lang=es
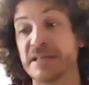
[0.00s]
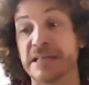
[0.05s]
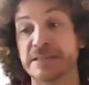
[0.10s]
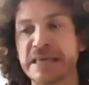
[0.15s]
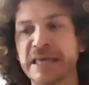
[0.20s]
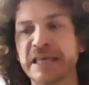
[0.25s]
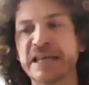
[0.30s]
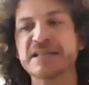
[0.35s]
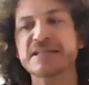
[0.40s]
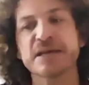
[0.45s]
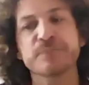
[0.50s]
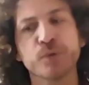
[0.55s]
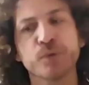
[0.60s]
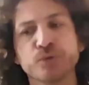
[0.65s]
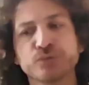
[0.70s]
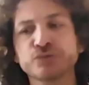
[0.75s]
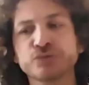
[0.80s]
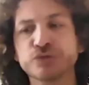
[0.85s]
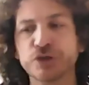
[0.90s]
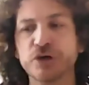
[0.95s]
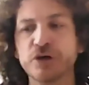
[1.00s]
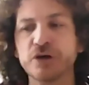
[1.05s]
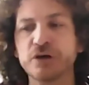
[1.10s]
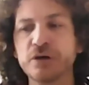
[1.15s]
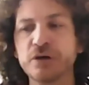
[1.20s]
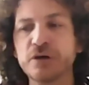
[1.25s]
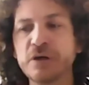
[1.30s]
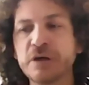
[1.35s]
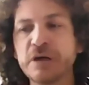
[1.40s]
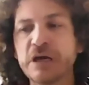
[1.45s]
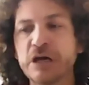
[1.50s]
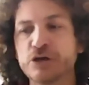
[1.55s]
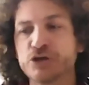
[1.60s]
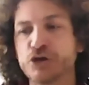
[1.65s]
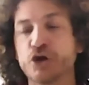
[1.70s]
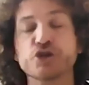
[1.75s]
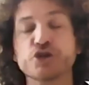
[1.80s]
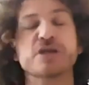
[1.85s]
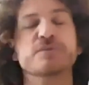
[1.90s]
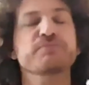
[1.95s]
Así que en ese punto yo
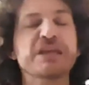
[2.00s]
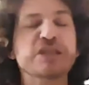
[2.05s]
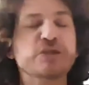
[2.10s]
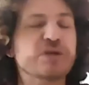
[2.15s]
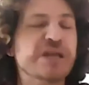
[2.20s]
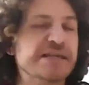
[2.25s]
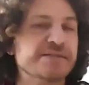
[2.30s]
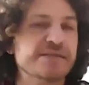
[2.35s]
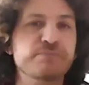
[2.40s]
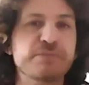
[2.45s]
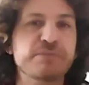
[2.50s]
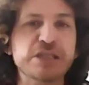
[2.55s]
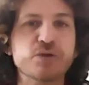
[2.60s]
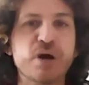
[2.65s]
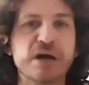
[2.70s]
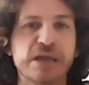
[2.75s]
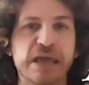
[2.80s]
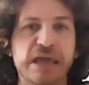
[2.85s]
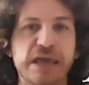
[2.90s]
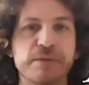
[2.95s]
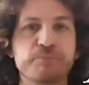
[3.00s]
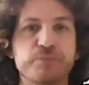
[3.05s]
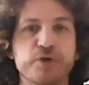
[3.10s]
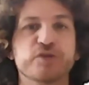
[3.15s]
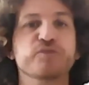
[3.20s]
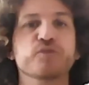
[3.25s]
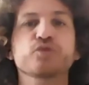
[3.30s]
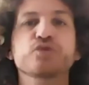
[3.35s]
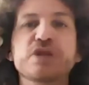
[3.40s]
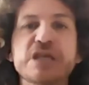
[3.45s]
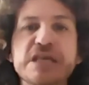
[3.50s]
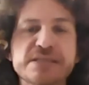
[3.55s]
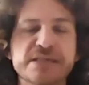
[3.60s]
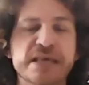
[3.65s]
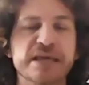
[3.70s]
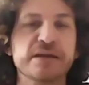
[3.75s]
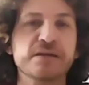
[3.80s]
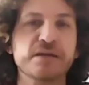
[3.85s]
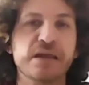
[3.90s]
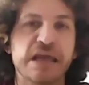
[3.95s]
los invito y las invito a que
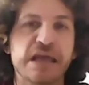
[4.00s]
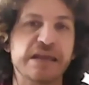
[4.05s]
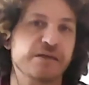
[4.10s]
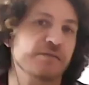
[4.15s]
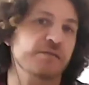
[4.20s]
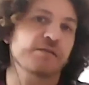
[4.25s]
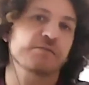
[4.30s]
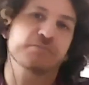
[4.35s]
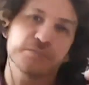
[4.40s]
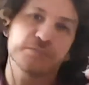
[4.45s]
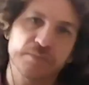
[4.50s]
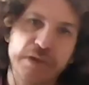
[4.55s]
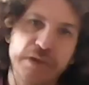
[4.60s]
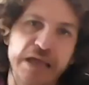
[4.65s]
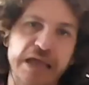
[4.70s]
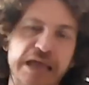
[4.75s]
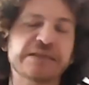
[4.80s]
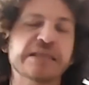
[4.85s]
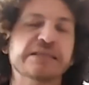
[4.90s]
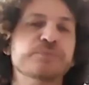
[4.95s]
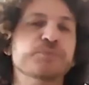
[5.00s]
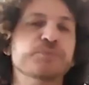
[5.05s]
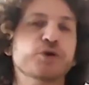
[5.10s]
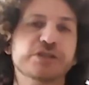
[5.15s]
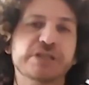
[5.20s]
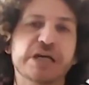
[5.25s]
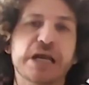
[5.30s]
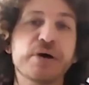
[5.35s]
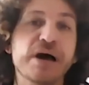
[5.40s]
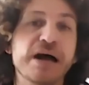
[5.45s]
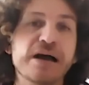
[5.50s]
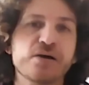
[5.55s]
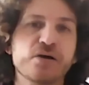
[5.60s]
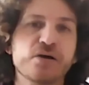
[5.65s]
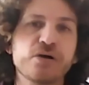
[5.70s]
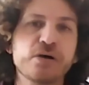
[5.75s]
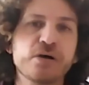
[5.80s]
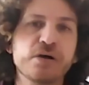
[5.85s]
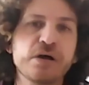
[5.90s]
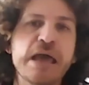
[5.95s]
profundicen en este tipo de
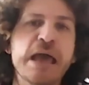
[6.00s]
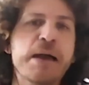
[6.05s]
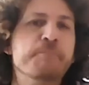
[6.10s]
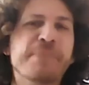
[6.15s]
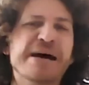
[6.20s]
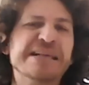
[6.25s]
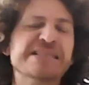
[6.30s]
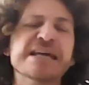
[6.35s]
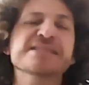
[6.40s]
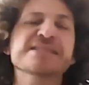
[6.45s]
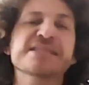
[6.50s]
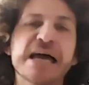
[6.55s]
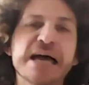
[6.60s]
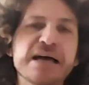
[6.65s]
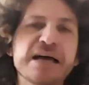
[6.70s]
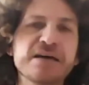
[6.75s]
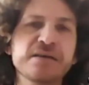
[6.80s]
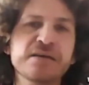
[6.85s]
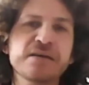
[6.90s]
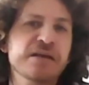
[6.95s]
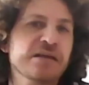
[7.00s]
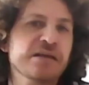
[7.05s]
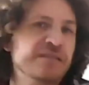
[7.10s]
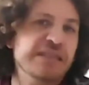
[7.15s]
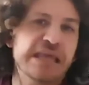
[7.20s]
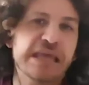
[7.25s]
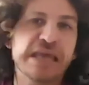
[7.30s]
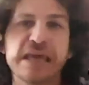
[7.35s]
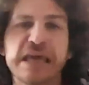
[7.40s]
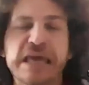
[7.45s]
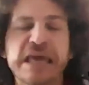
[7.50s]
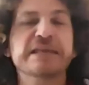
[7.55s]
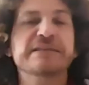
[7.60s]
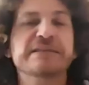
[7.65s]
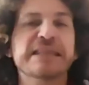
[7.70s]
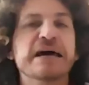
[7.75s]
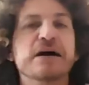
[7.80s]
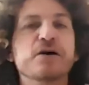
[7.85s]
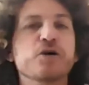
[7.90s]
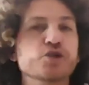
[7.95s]
trabajo, más allá de
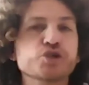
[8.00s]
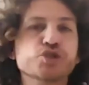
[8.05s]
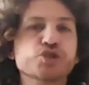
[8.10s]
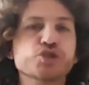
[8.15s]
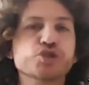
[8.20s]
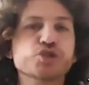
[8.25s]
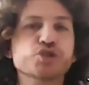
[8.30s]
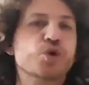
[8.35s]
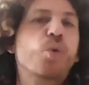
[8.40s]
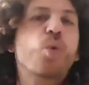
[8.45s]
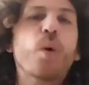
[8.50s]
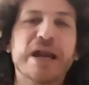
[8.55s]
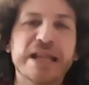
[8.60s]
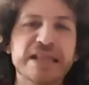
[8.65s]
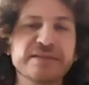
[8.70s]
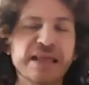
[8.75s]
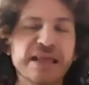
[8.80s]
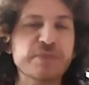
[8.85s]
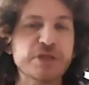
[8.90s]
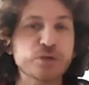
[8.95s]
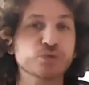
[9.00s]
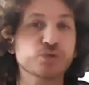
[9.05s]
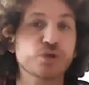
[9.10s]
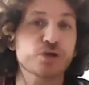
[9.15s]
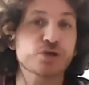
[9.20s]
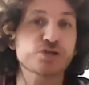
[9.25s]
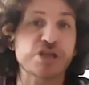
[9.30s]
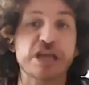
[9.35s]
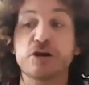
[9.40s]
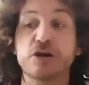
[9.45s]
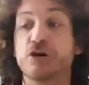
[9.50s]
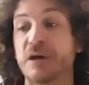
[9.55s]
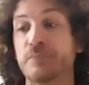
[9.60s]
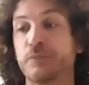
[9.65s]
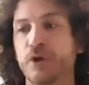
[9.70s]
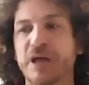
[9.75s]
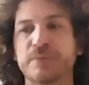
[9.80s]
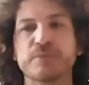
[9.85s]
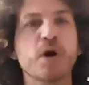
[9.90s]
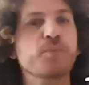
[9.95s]
estos 40 minutos en los que
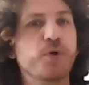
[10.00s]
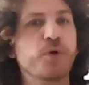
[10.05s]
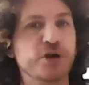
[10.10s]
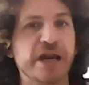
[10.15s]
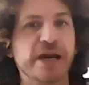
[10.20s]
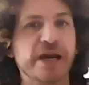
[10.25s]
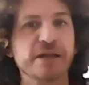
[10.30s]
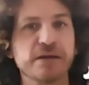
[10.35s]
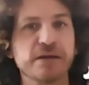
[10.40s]
podamos poner